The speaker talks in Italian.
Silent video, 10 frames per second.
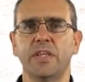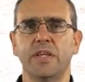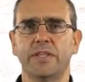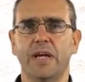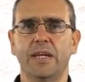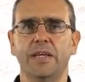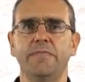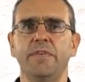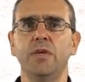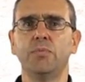teatrale
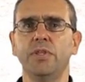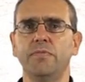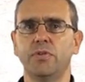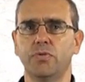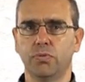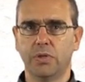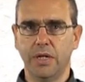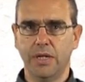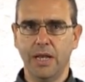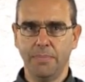viene quindi
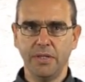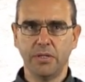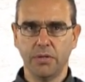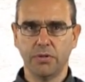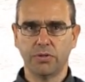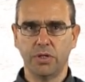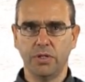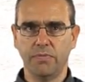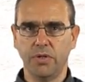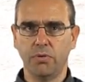vissuta nella mente del nostro
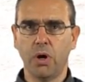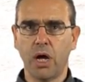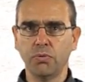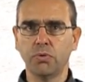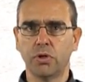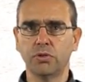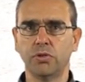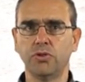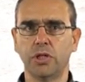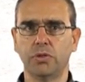individuo ad un
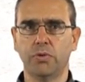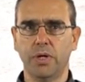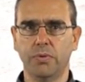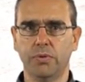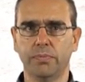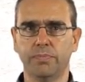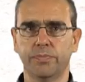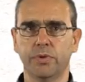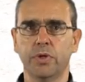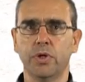costo di 100 euro.
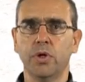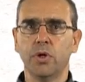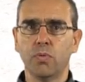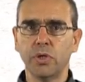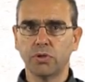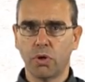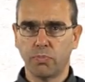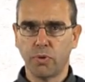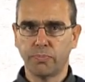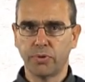Questo
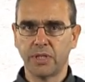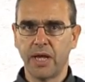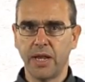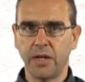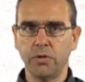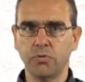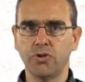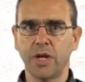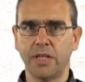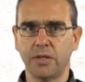lo può portare a
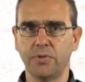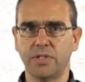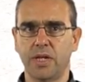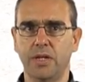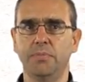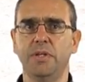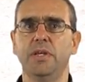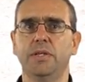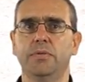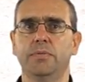rinunciare ad acquistare il
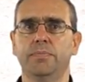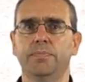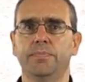biglietto.